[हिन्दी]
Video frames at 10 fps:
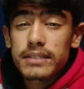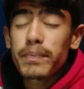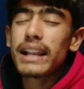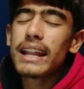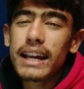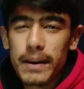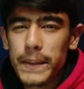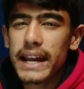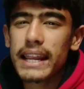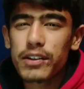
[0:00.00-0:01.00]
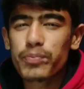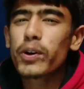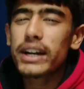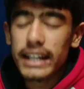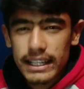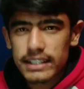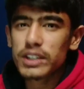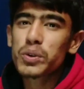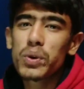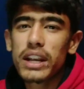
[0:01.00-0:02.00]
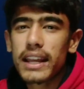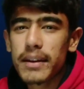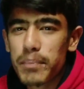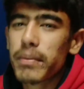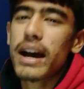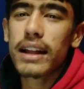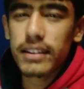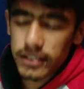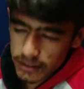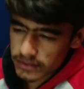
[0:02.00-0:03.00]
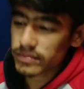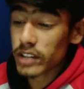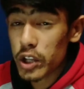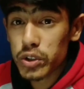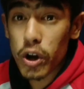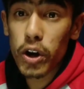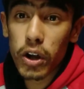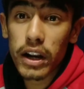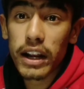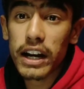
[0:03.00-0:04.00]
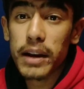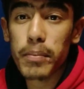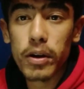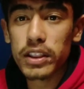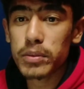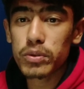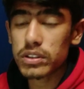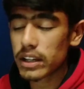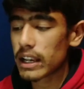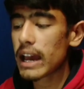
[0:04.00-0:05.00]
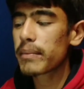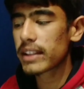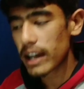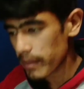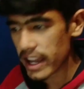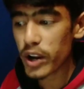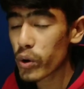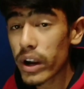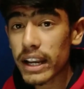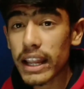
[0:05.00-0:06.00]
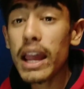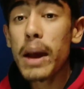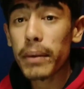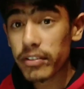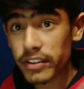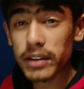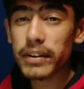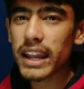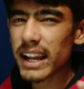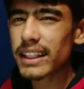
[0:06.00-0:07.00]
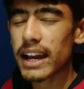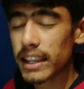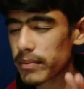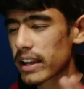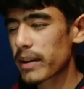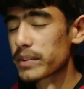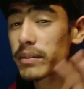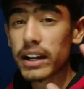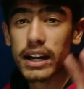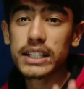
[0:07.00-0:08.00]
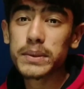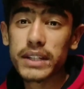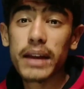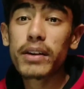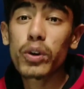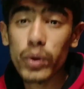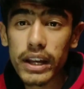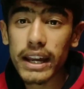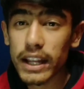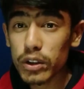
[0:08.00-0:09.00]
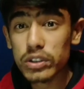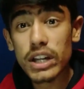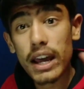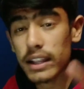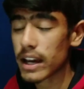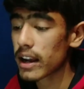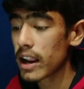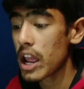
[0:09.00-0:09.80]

भले कमाई मोनेटाइजेशन खुलने के बाद सौ डॉलर करने बहुत ही मुश्किल है अभी तक हमारे हुए नहीं है पर फिर भी एक था कि भाई अब जब हज़ार सब्सक्राइबर हो ही गए हैं तो चार हज़ार